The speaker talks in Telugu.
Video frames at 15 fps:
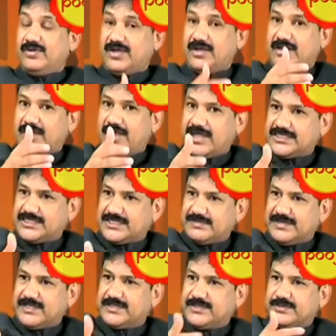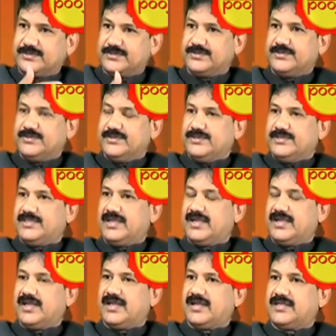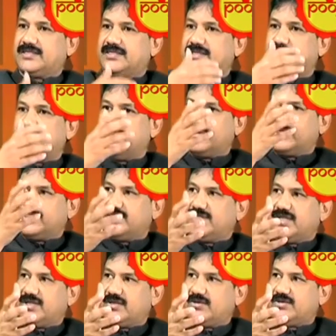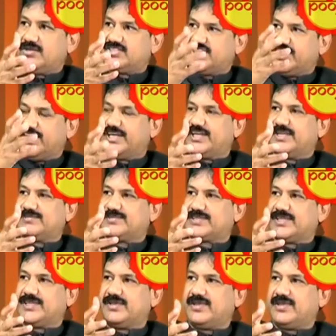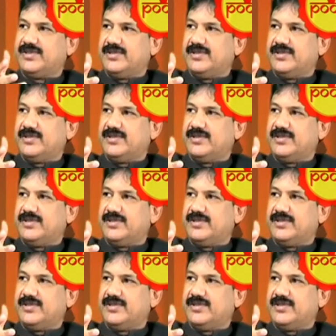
ఒక లాస్ట్ మంత్ తెలంగాణ జిల్లాలో ఒక జిల్లాలో షీ టీమ్స్కి